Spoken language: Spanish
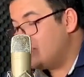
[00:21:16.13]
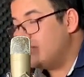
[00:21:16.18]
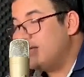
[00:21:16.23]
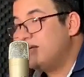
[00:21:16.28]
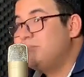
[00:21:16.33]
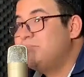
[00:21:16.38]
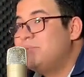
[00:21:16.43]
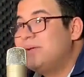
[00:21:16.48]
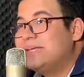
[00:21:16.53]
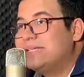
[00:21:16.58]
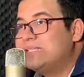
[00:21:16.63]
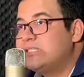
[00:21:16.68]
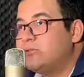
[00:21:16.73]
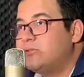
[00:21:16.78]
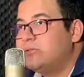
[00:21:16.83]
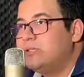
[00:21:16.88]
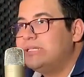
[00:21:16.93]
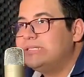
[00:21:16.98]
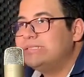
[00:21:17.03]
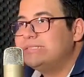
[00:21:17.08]
ser
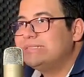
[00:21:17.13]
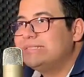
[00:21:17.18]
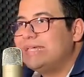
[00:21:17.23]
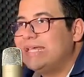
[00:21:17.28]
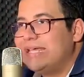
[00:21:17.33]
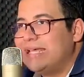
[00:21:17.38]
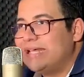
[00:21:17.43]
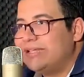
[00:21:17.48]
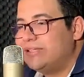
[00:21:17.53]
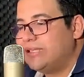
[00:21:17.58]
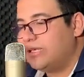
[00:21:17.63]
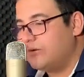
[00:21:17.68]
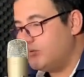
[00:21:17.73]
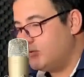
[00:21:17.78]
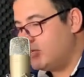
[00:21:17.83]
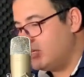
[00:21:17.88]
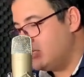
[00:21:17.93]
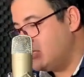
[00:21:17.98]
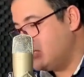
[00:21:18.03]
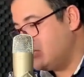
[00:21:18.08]
personas que ante
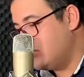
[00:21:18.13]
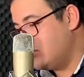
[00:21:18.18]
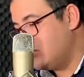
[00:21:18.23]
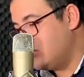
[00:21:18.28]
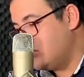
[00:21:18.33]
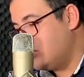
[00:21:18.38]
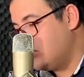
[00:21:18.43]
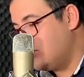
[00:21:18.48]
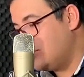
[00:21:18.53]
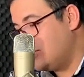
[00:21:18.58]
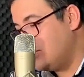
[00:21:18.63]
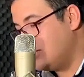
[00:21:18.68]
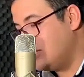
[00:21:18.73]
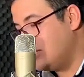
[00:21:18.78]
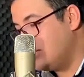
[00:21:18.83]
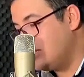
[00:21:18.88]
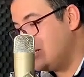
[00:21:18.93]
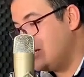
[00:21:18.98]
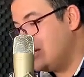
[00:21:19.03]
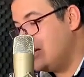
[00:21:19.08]
una situación como
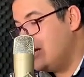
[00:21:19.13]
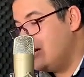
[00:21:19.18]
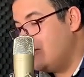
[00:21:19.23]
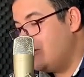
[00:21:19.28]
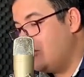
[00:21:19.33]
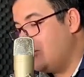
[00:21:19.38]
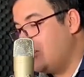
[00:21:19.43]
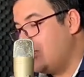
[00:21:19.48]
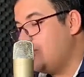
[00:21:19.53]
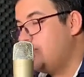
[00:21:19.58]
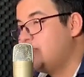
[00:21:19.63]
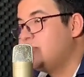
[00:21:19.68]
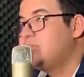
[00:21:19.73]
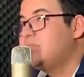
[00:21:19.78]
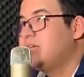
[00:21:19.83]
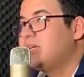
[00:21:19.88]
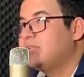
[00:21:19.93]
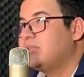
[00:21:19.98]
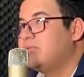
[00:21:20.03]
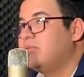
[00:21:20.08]
estas podamos
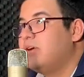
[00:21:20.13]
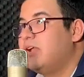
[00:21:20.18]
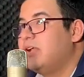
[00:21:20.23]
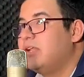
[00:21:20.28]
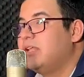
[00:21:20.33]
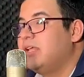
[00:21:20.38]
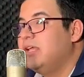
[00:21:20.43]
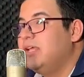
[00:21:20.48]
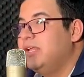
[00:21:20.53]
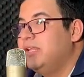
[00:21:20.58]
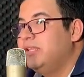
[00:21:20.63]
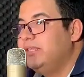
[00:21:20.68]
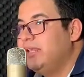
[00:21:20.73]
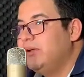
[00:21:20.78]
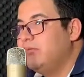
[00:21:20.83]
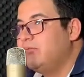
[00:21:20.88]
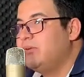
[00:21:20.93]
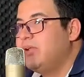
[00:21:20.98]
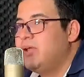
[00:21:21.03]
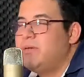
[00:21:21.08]
actuar de
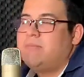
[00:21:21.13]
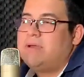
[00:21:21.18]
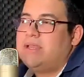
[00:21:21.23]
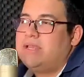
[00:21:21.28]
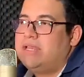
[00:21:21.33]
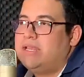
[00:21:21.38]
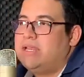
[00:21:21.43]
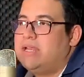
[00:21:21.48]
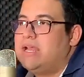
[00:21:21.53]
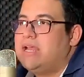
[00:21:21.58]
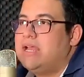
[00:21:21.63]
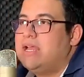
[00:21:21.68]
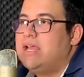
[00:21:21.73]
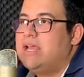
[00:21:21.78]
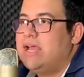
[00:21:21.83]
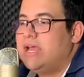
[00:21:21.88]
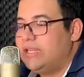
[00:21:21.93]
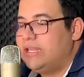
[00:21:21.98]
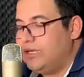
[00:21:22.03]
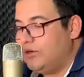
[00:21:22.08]
una manera
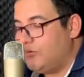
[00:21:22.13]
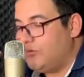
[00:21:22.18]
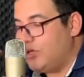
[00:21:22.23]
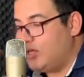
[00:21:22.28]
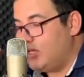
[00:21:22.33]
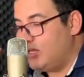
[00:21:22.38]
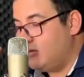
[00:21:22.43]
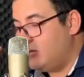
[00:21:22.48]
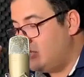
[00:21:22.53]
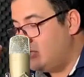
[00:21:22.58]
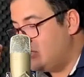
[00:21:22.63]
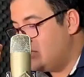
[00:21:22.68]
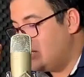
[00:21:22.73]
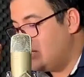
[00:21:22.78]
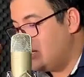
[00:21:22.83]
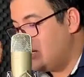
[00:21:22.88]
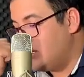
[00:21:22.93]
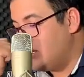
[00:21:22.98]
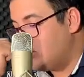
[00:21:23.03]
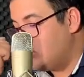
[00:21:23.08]
adecuada. Yo les
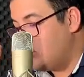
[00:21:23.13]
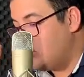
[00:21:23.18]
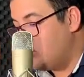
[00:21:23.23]
agradezco